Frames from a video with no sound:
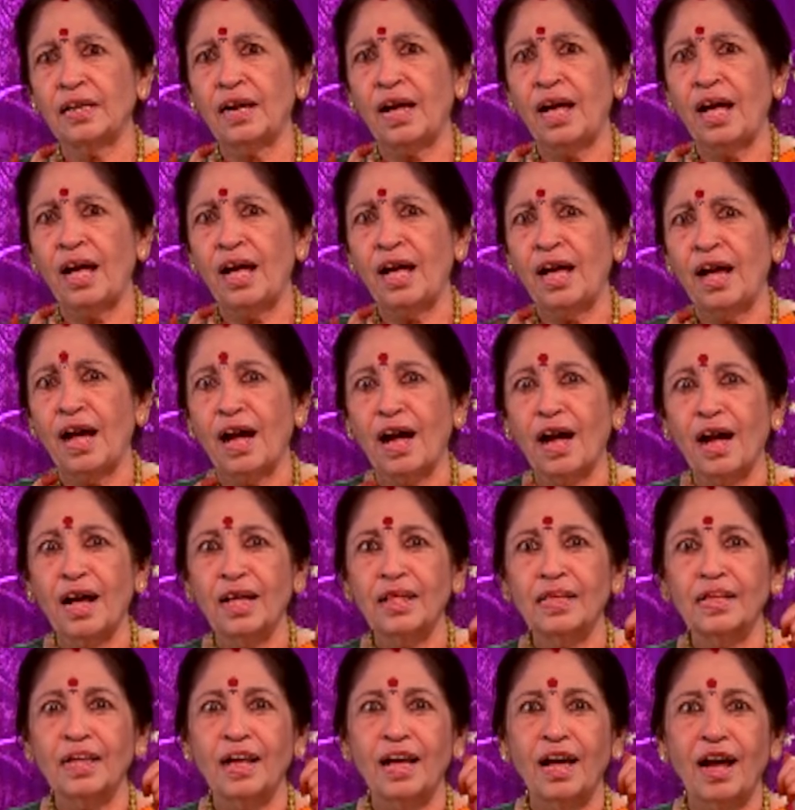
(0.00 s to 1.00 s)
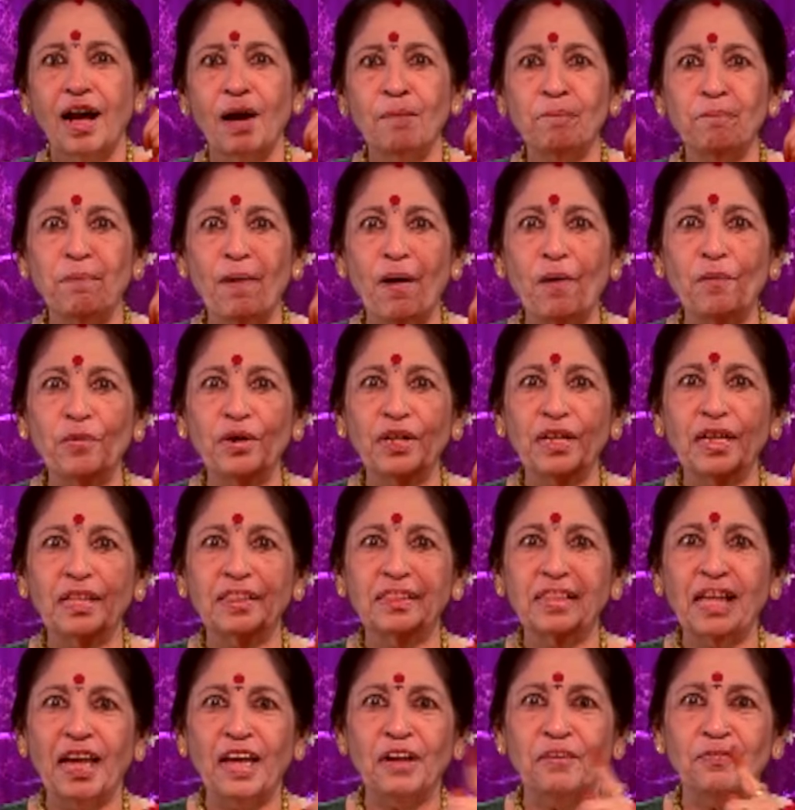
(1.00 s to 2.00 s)
இருக்கா அப்பாவுடைய
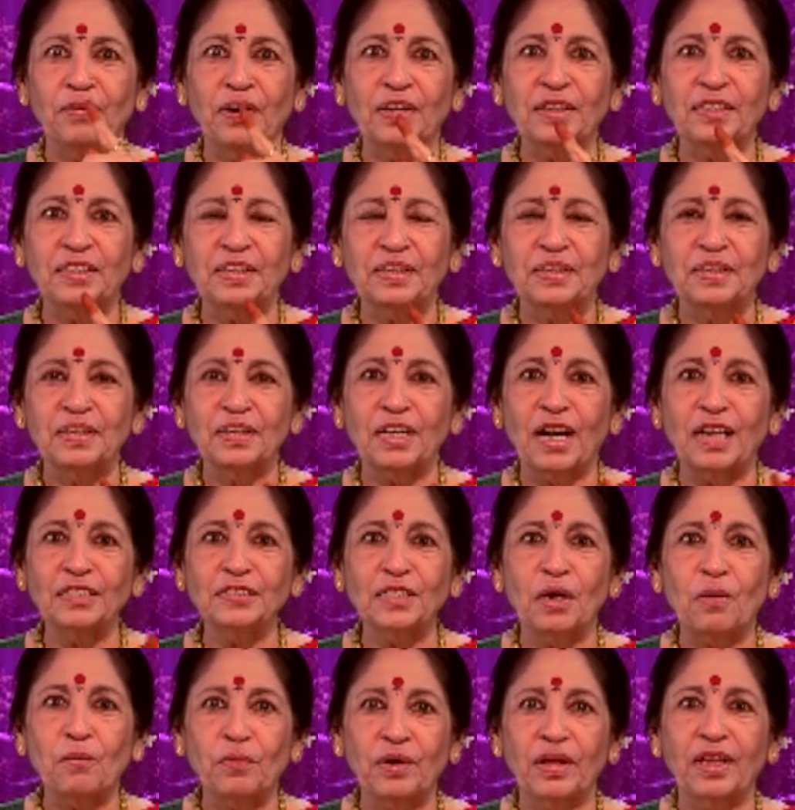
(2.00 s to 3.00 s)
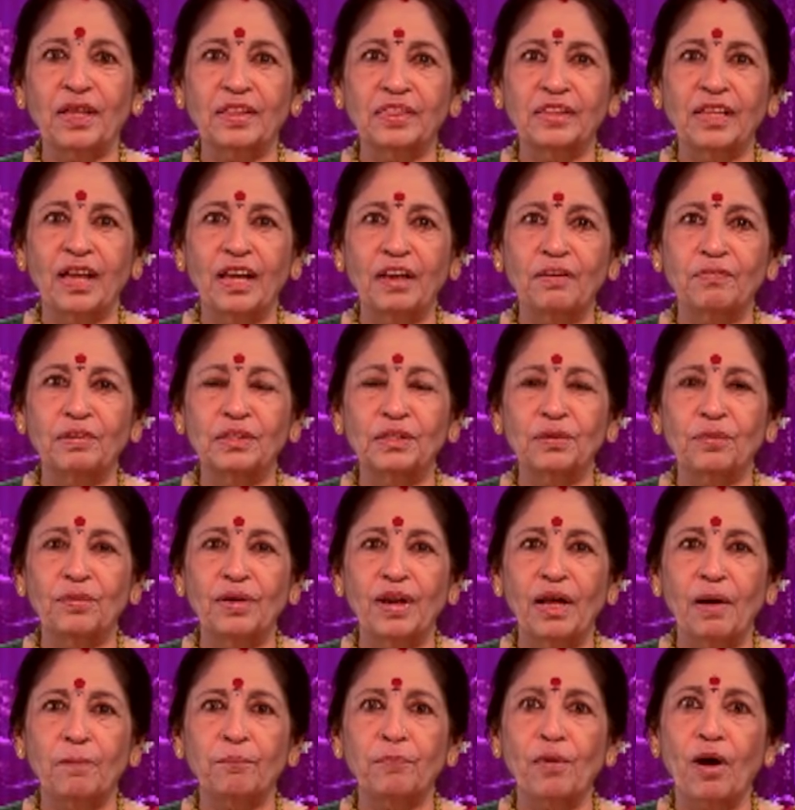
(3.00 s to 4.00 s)
தேர் வருது ராஜாவுடைய தேர்
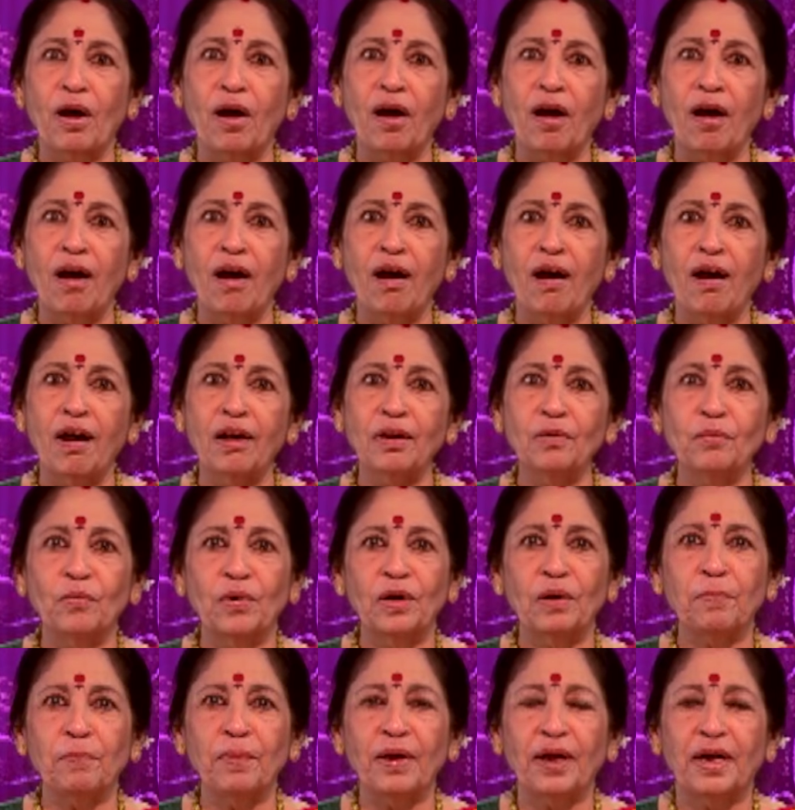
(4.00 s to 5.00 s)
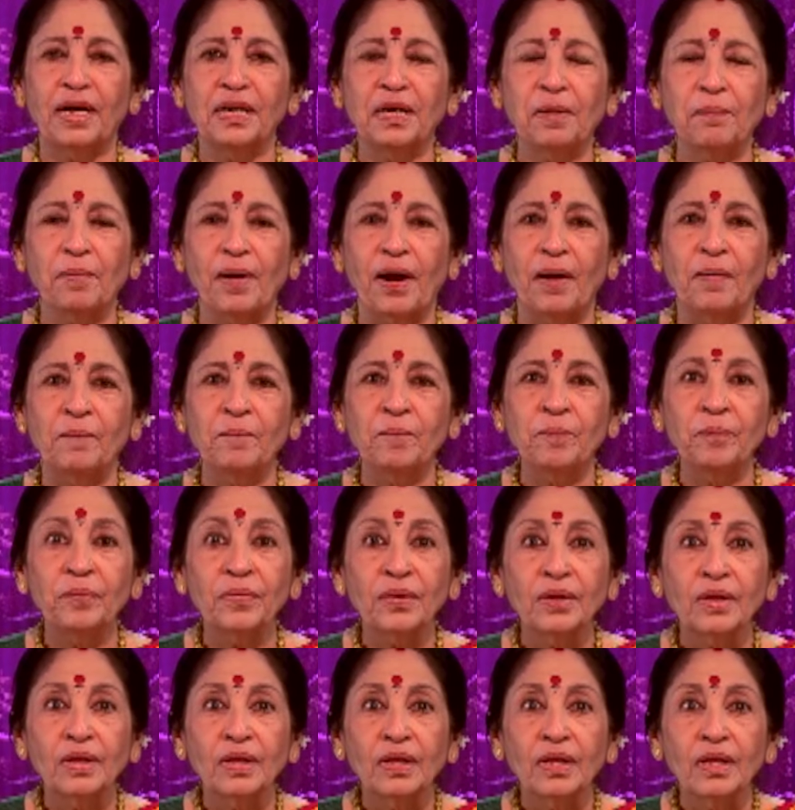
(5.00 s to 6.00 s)
வந்தவுடனே அப்பான்னு ஓடி போய் கட்டிப்பா
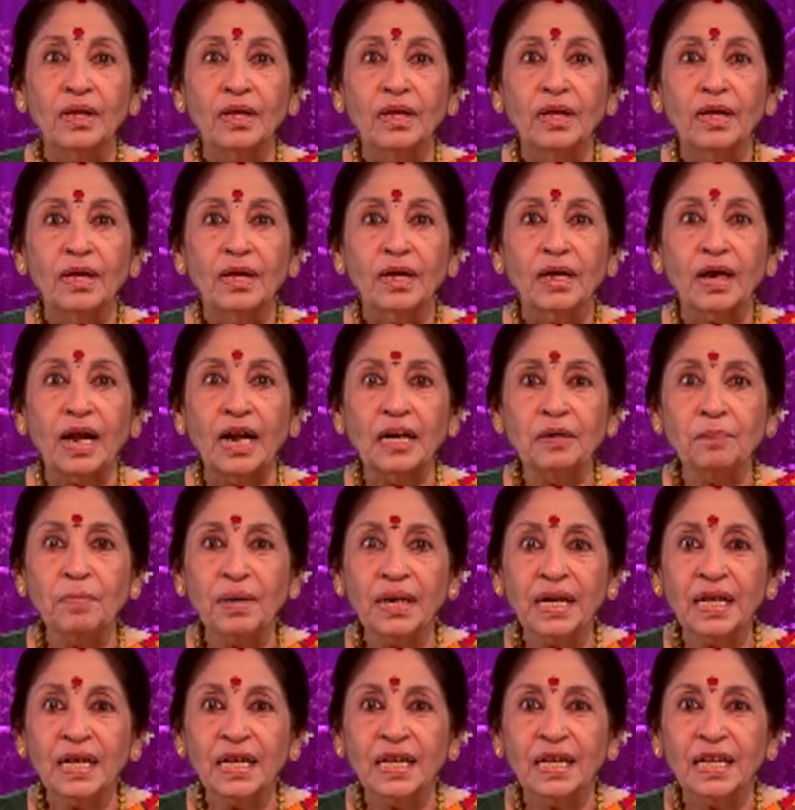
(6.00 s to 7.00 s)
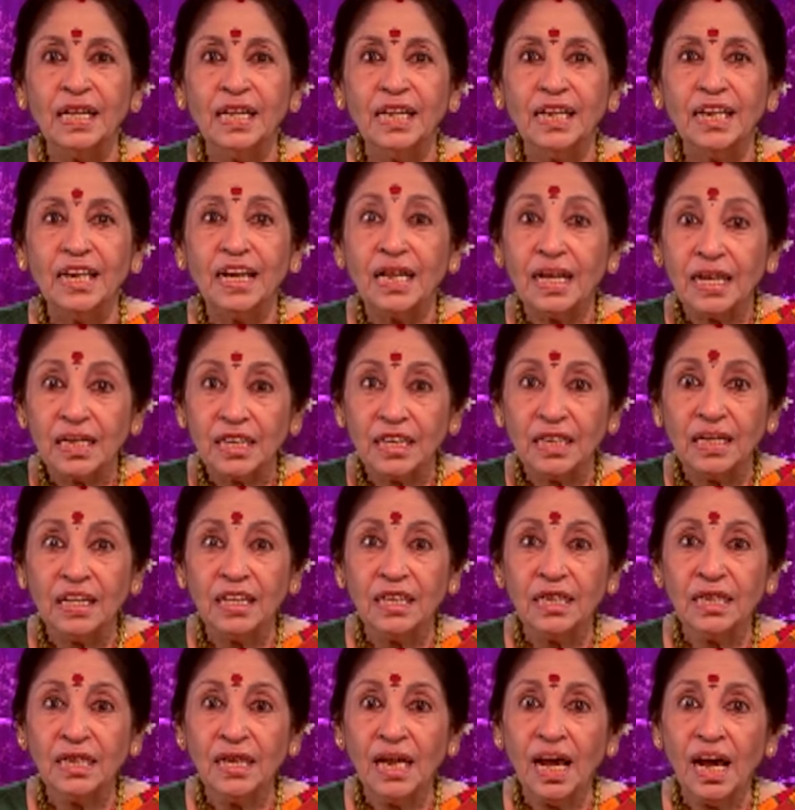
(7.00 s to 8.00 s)
கண்மணி
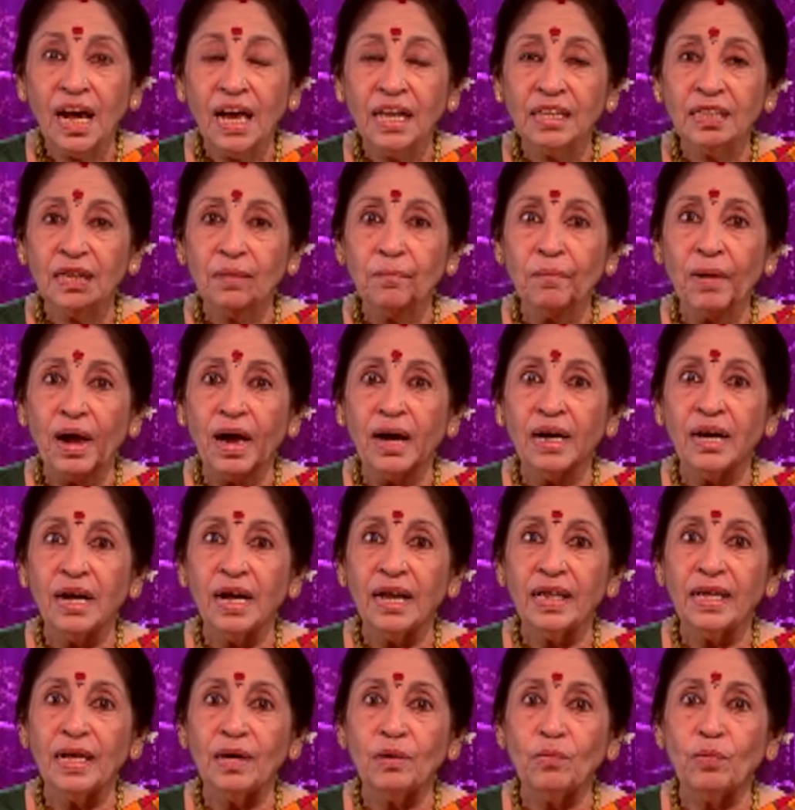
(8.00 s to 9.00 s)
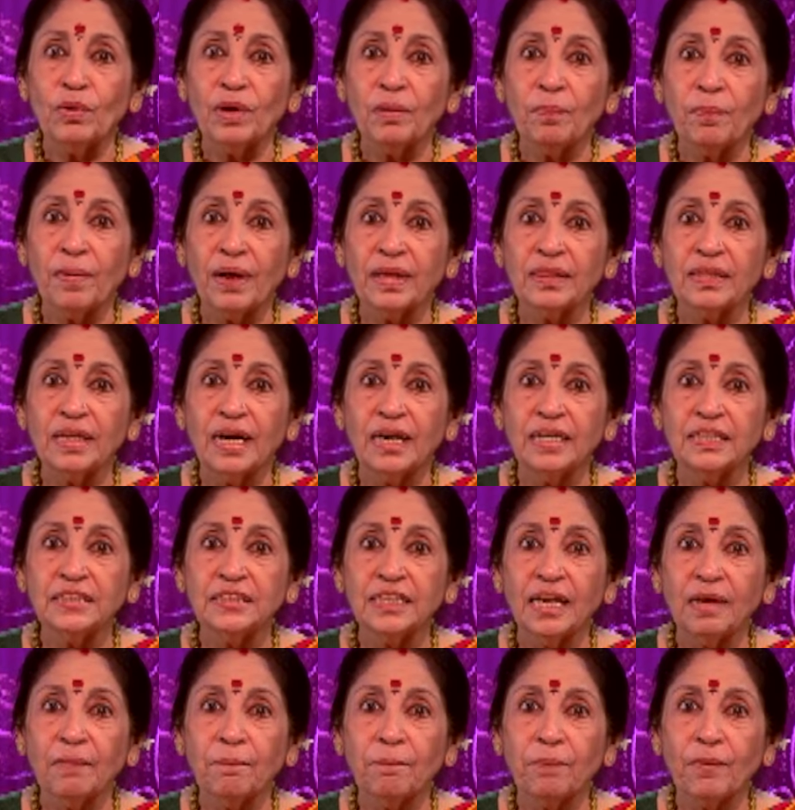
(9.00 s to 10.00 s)
நீயா அந்த மாங்காயை குறிப்பாத்த
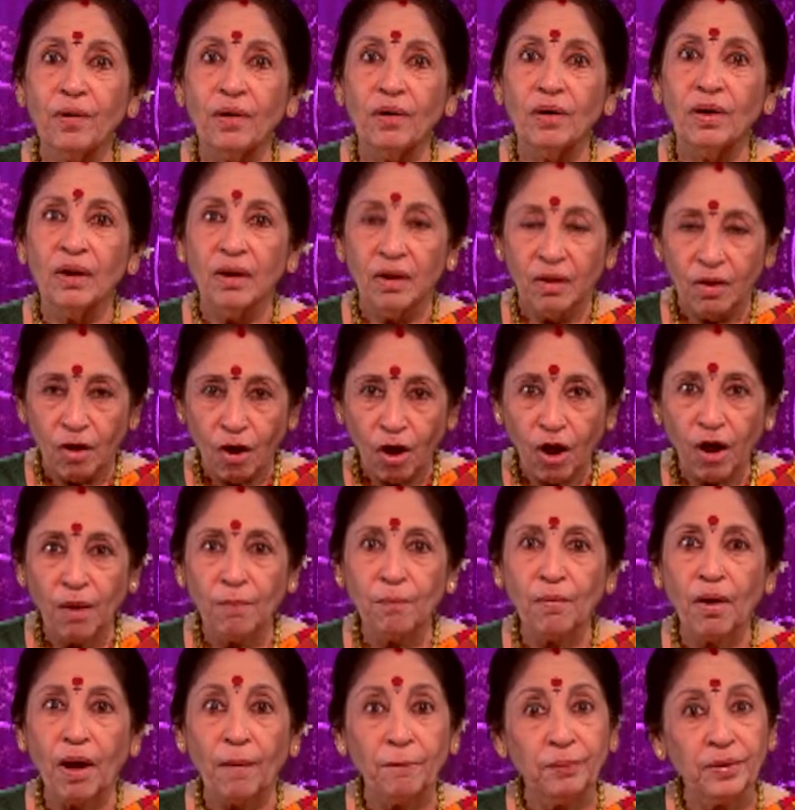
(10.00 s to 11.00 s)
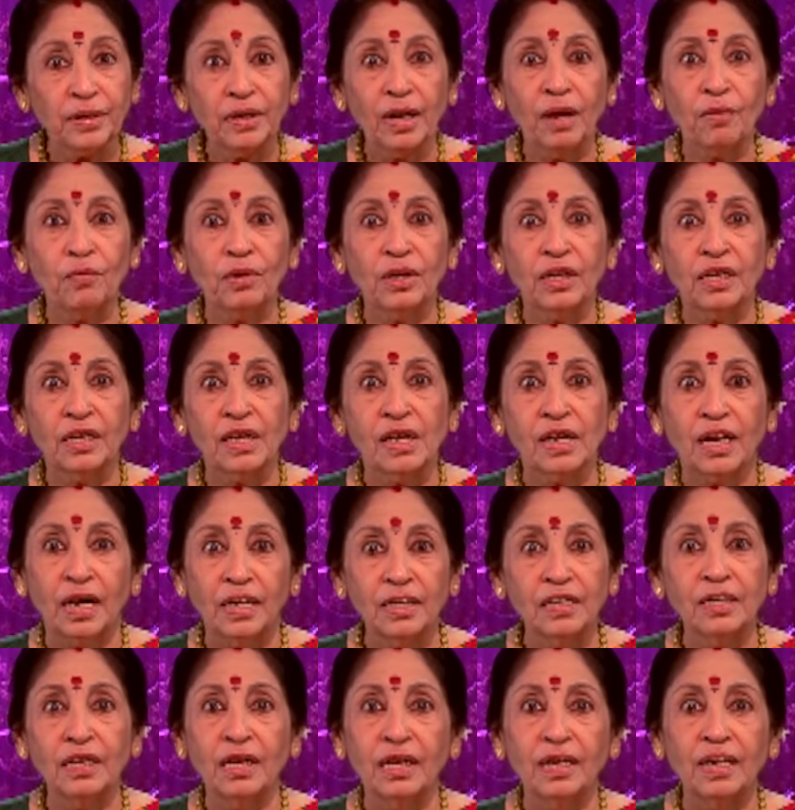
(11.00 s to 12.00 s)
அடிச்சா இப்போ ஆமாம் அப்படின்னா உனக்கு
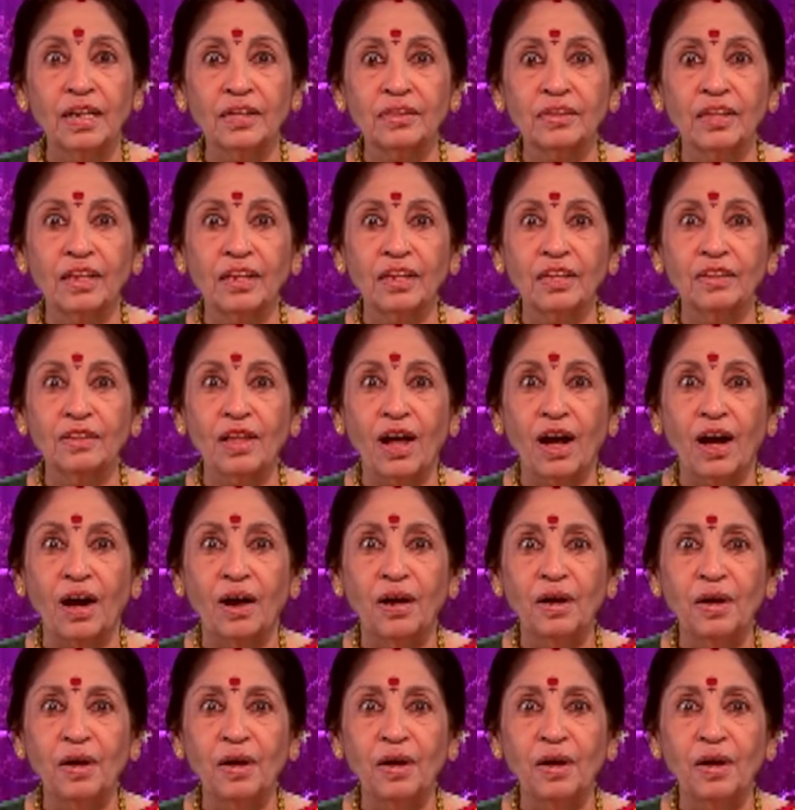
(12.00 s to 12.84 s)
கண்ணு நல்லா தெரியுதா